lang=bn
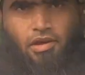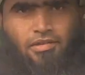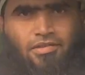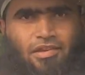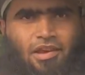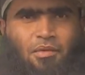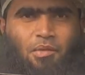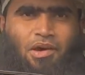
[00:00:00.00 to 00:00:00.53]

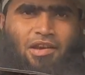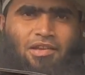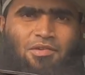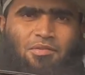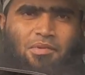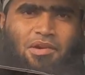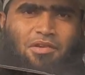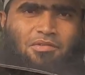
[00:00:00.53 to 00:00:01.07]
আসসালামু
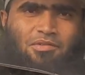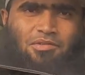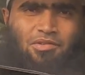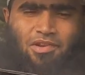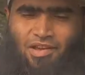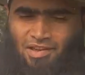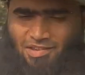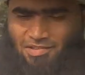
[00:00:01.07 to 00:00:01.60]
আলাইকুম
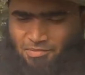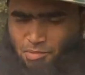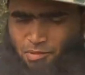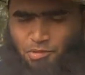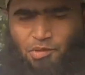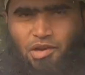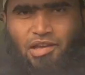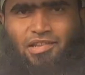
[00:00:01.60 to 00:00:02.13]
রহমতুল্লাহ
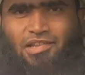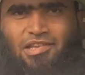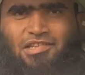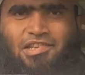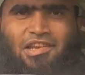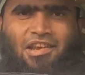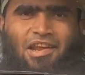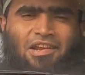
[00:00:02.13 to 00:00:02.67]
বন্ধুরা
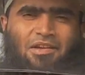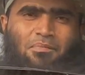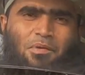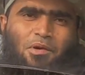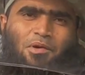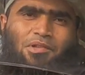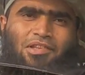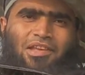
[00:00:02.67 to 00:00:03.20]
দেশি ঘ্রানের
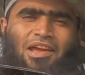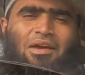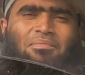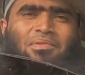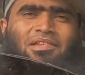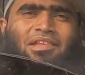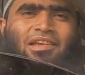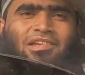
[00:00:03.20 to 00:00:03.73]
পক্ষ থেকে
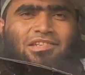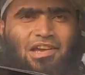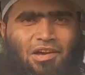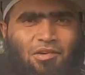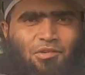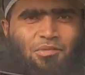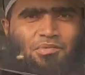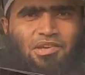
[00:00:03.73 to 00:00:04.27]
আপনাদেরকে
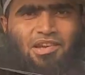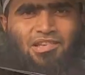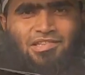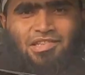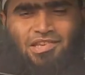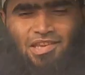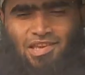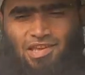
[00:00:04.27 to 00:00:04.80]
স্বাগতম
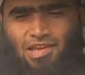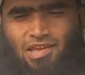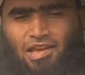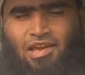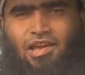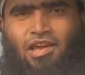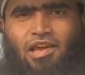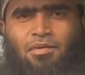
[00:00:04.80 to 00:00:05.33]
জানাচ্ছি
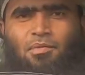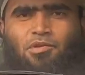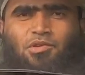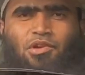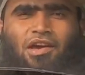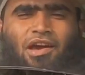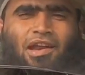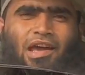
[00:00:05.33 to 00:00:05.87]
এই
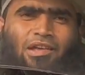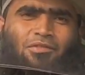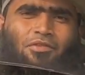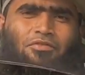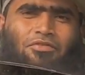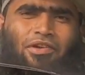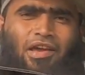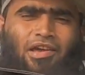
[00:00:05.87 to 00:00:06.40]
বছরকার
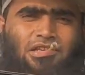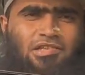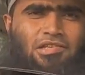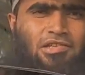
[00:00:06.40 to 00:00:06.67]
একদম ফ্রেশ